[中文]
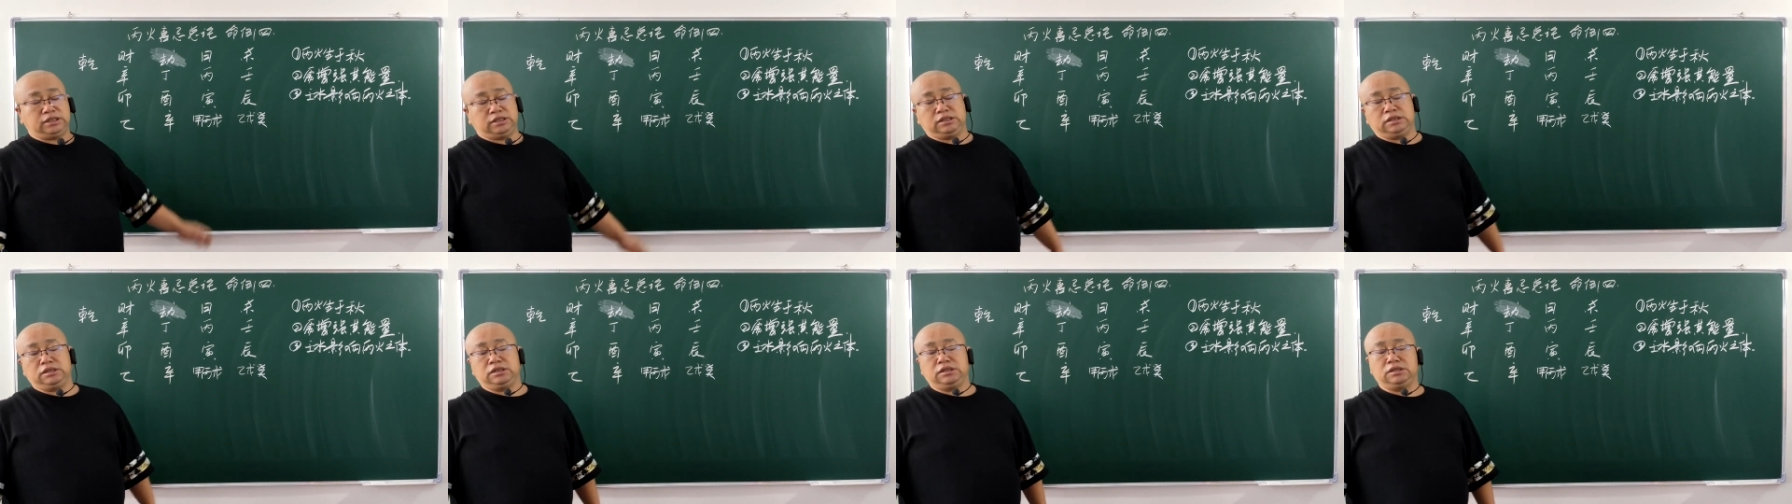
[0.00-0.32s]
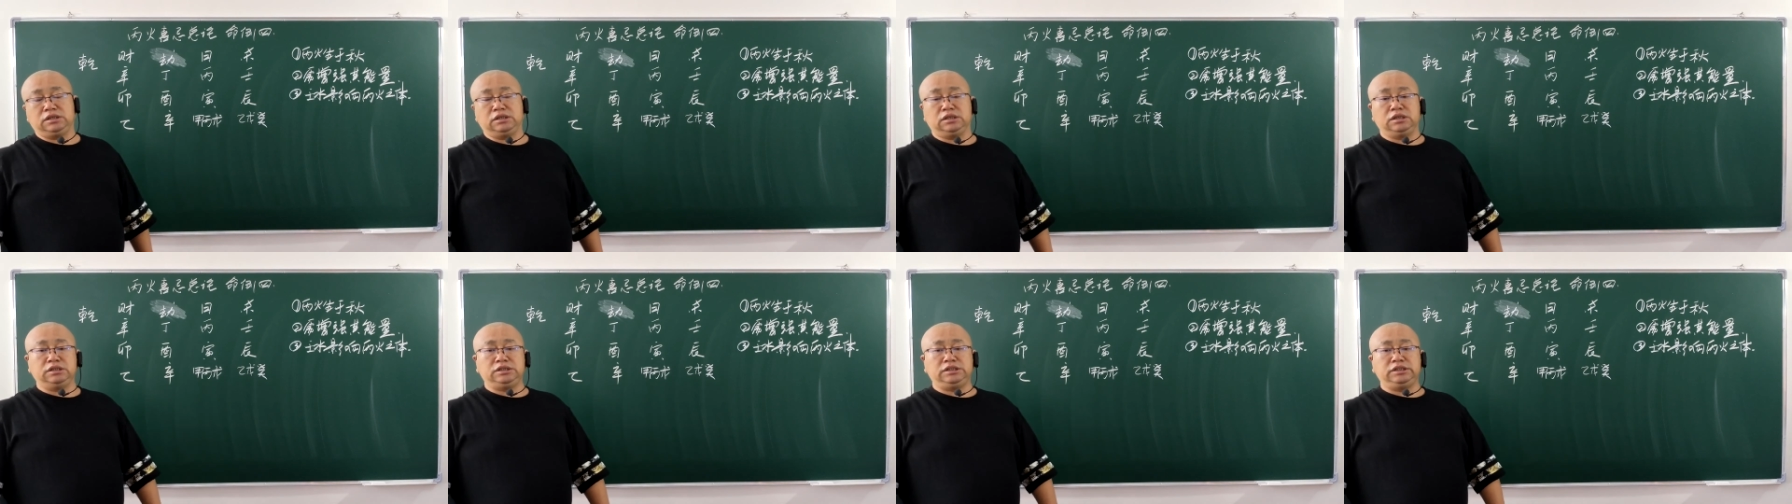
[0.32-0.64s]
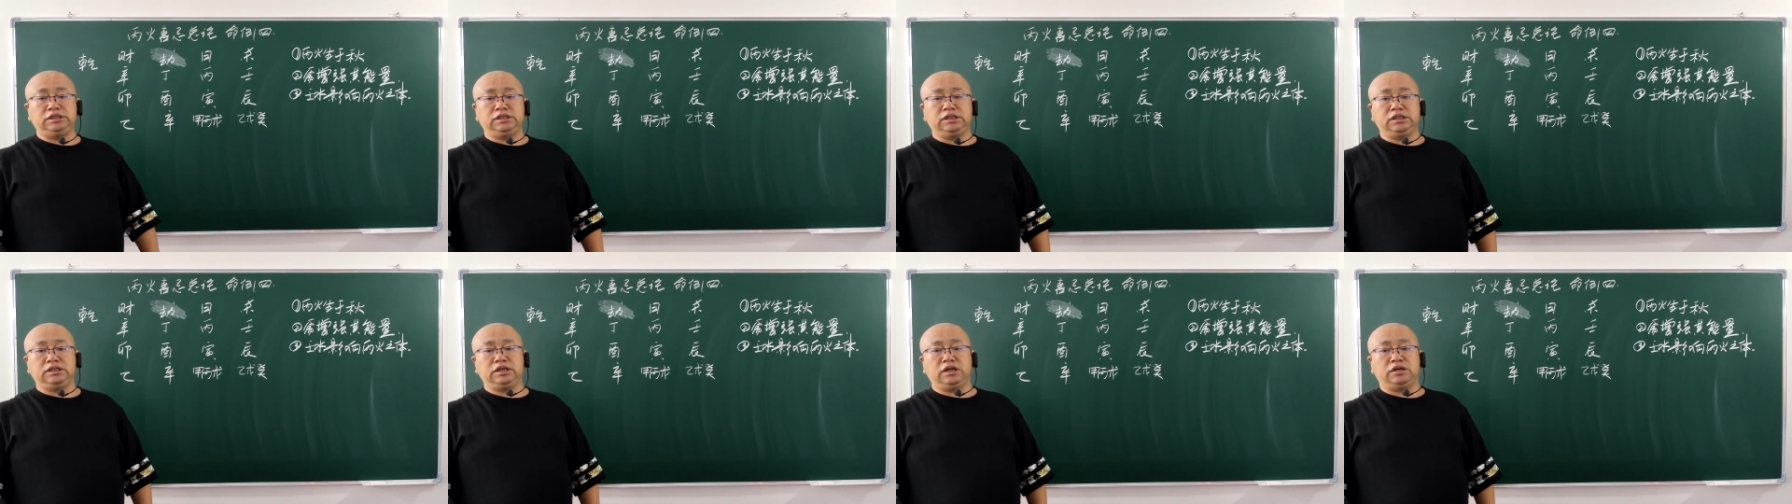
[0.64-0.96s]
心的要点
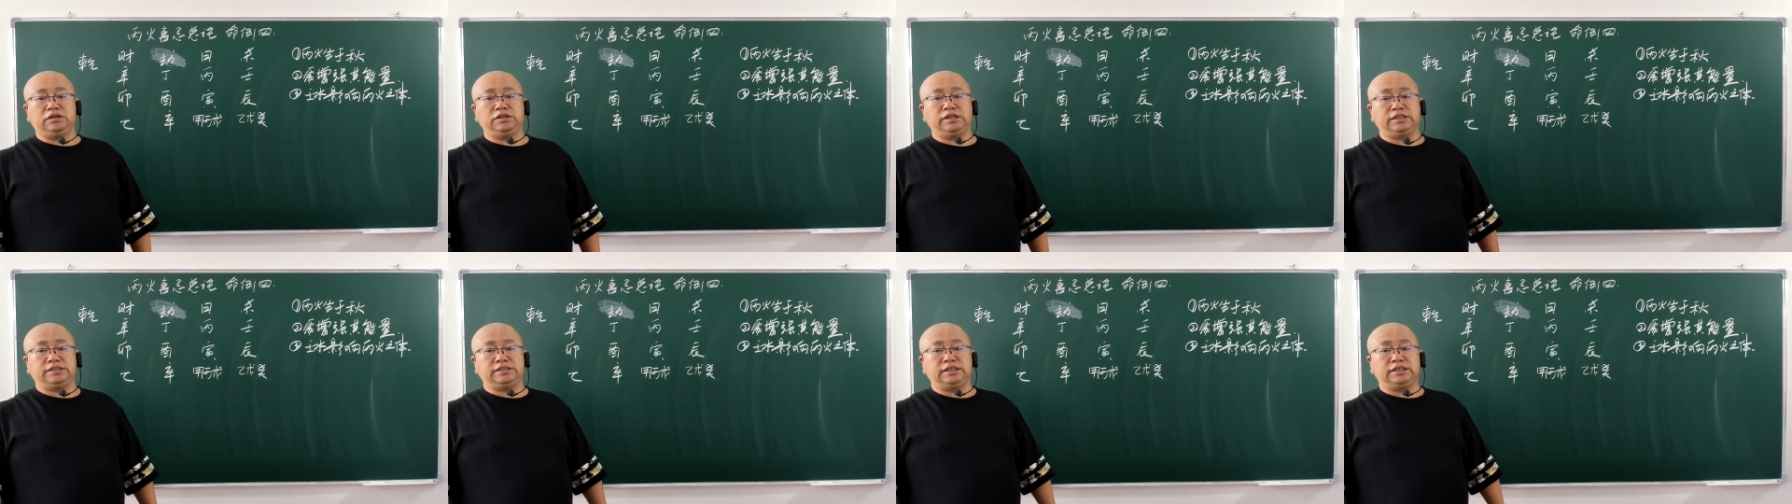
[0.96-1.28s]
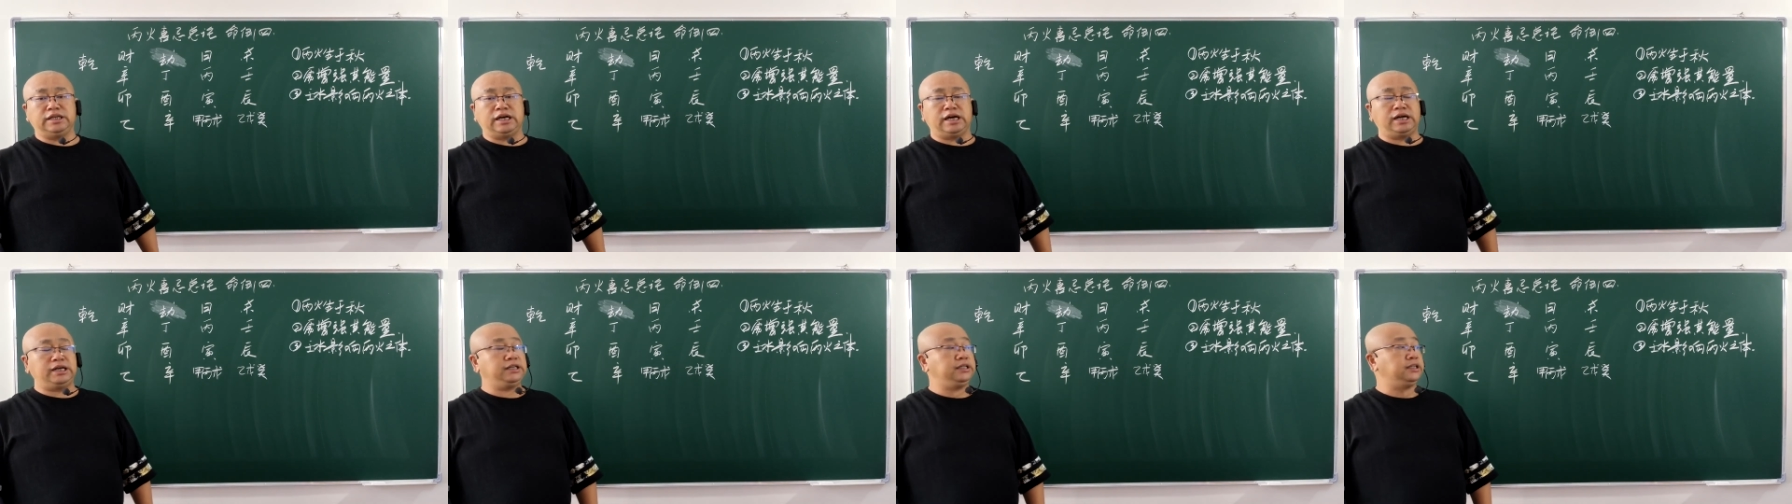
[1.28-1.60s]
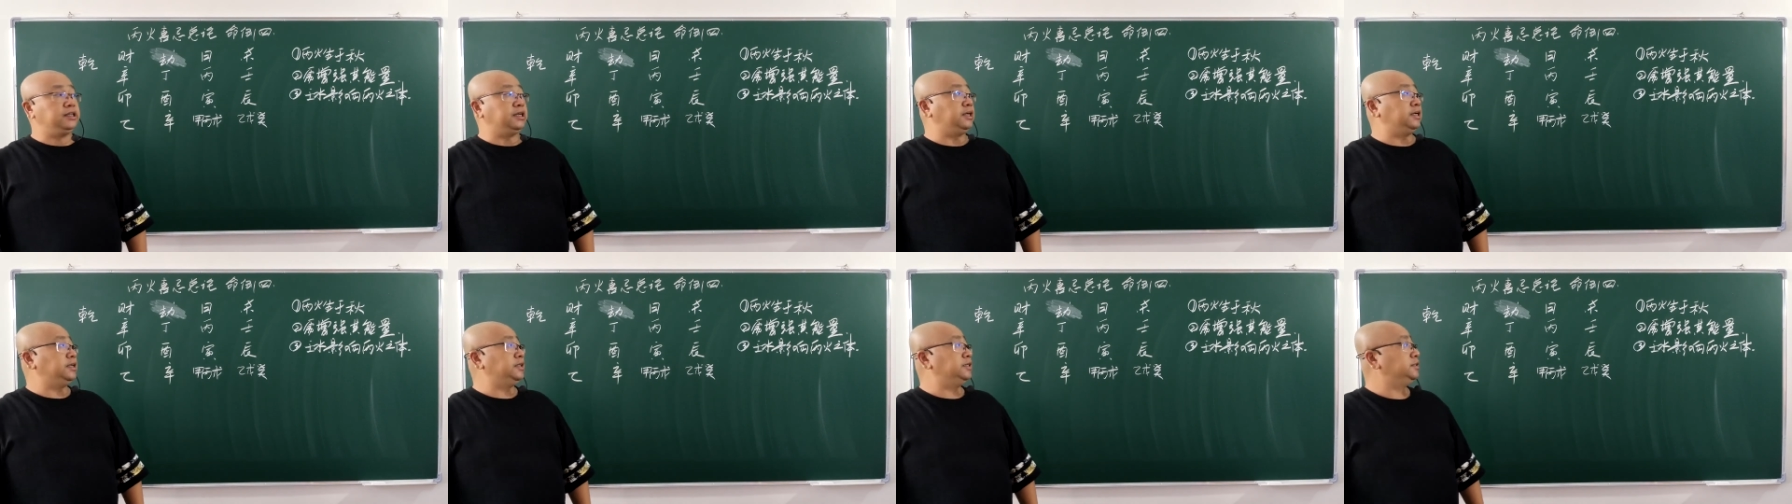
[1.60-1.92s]
在哪里呢？
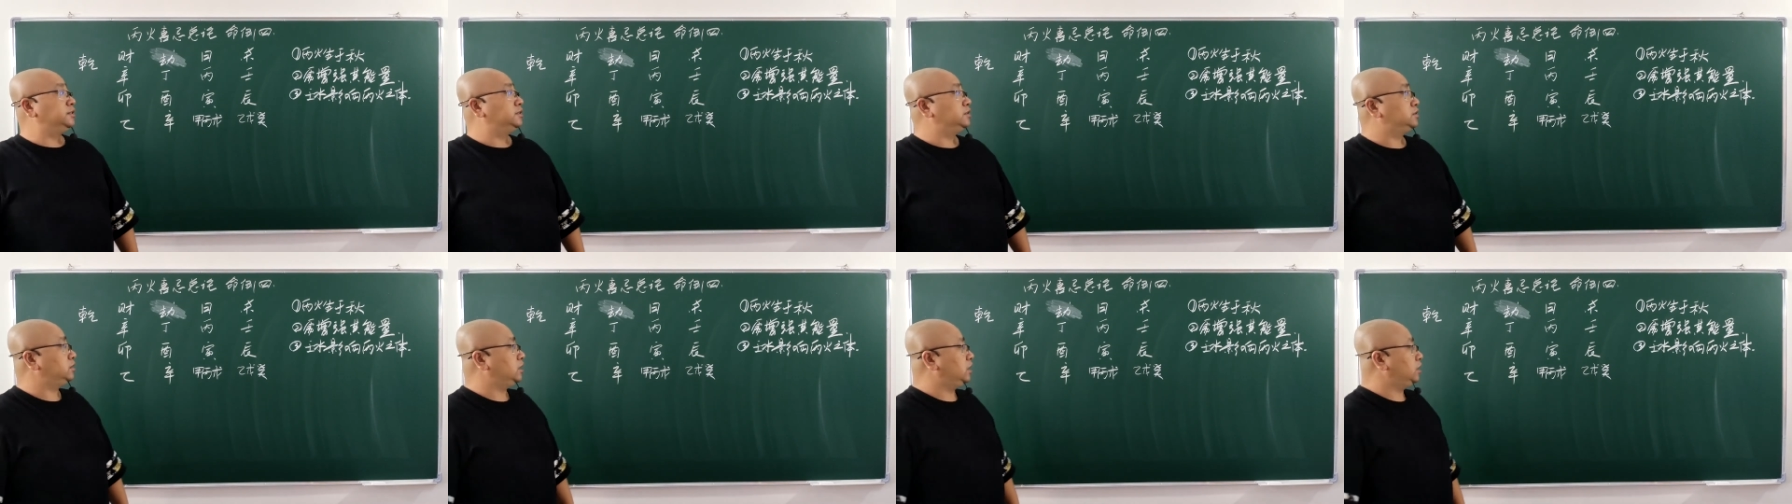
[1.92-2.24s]
在于